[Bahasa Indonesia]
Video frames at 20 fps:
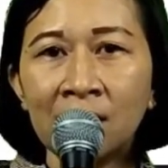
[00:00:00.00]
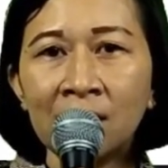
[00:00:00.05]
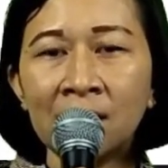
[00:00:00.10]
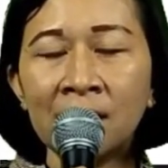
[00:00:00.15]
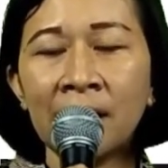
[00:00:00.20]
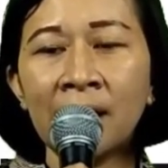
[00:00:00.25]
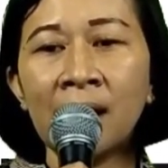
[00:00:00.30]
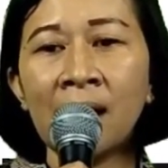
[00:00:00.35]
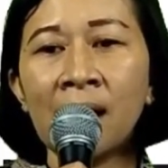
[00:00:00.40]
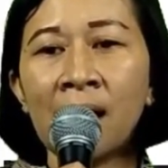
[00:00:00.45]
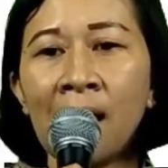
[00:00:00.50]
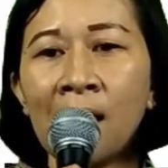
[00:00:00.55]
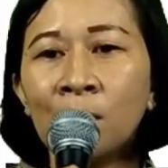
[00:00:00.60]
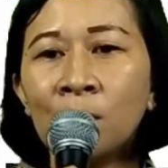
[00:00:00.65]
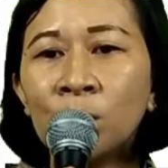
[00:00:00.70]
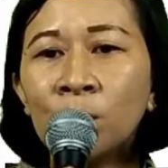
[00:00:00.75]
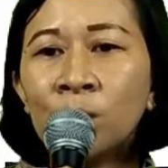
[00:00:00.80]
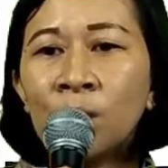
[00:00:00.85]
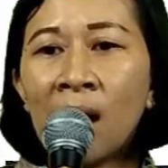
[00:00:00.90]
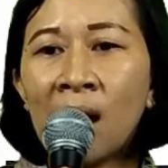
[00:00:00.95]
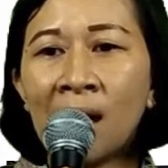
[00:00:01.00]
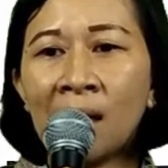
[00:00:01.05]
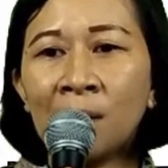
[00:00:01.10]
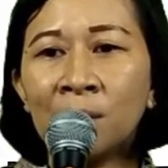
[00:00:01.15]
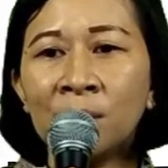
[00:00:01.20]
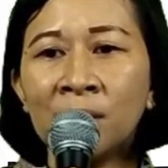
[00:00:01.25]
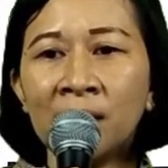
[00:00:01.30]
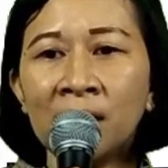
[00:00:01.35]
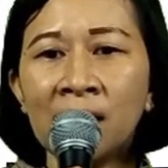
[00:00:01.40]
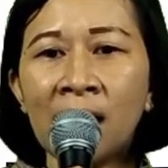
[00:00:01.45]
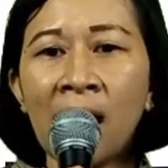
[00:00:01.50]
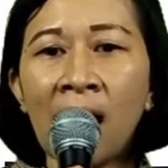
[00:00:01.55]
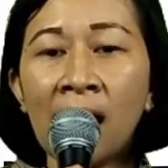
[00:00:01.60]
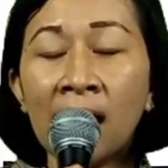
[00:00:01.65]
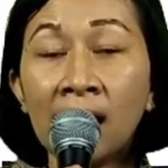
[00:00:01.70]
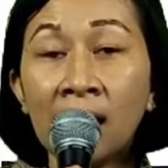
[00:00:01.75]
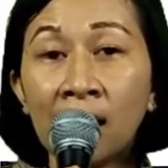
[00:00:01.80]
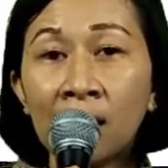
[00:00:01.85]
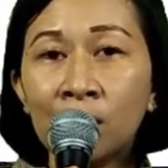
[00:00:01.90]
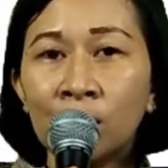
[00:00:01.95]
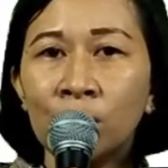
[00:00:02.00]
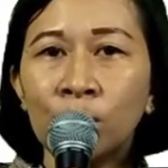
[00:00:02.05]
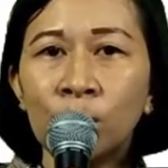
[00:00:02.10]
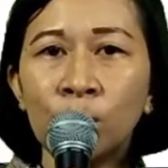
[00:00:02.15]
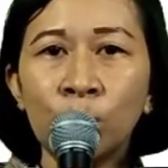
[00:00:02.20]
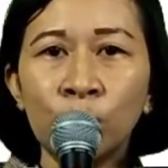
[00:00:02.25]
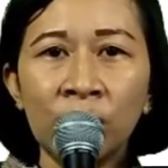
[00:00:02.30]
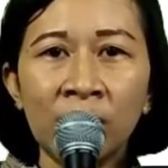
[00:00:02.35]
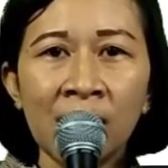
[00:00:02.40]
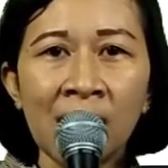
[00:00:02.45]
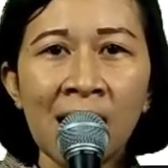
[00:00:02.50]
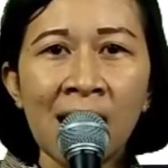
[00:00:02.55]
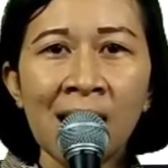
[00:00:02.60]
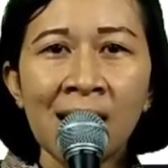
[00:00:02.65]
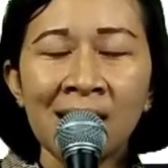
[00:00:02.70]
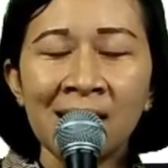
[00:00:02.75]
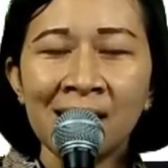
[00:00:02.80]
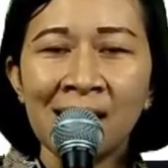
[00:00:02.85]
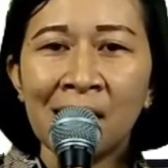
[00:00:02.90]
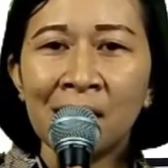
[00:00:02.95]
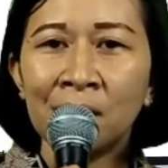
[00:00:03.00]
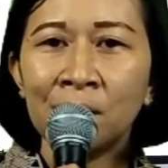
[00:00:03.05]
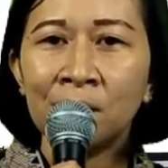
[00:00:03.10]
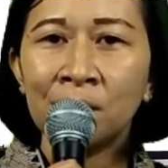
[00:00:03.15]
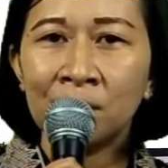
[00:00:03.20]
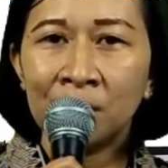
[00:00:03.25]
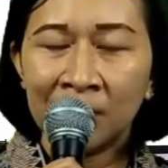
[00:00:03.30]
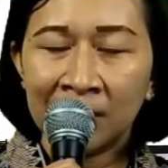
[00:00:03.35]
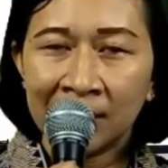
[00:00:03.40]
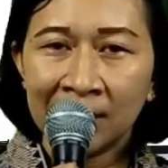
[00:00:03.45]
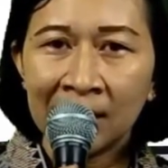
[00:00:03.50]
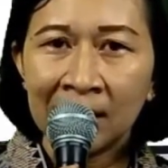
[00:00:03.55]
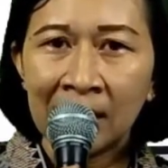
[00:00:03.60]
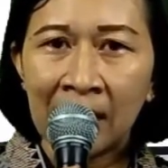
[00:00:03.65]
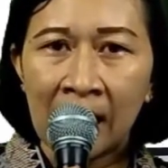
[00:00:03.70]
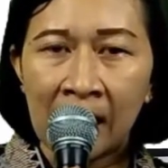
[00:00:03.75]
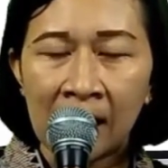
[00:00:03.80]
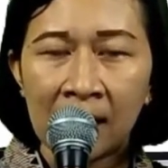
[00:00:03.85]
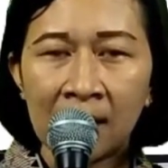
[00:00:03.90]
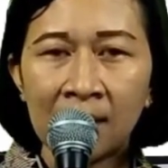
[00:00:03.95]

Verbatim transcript: sehingga kamu akan menjadi anak muda yang bersinar.